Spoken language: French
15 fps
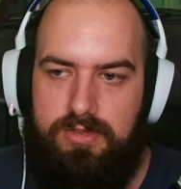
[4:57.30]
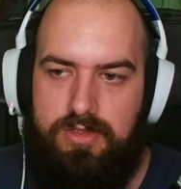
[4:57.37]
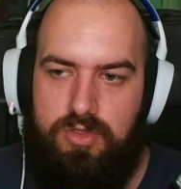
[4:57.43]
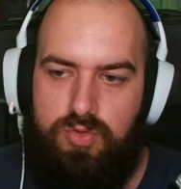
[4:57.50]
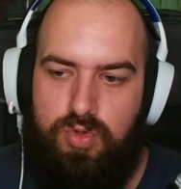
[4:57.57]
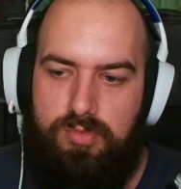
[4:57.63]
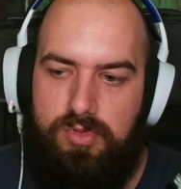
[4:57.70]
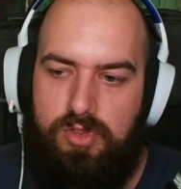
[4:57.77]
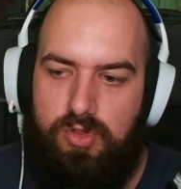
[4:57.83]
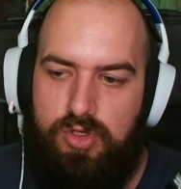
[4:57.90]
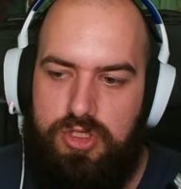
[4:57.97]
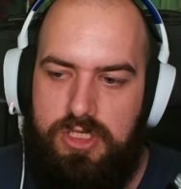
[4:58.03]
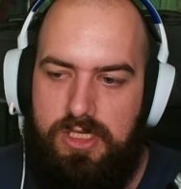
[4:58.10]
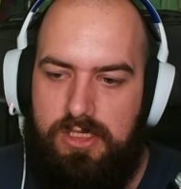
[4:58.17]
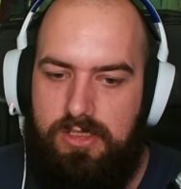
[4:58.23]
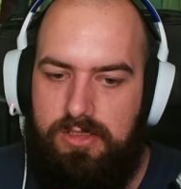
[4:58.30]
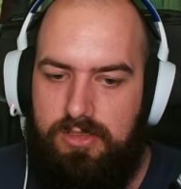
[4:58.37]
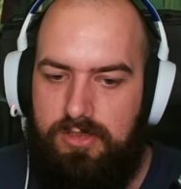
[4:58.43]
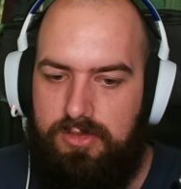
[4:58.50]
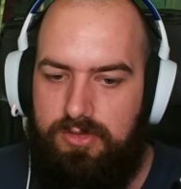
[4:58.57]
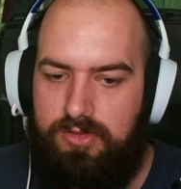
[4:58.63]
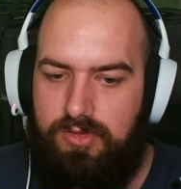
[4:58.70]
ça joue un build original,
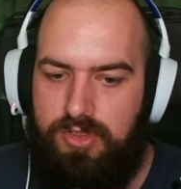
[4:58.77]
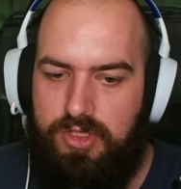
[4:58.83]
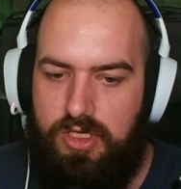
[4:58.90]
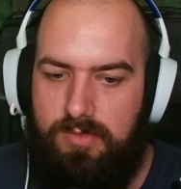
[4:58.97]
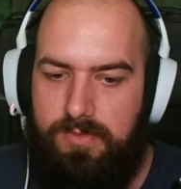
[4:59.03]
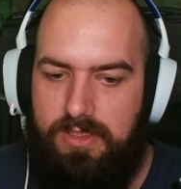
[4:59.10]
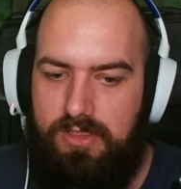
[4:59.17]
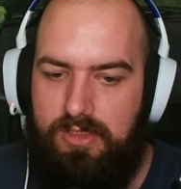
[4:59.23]
euh, notre cher ami.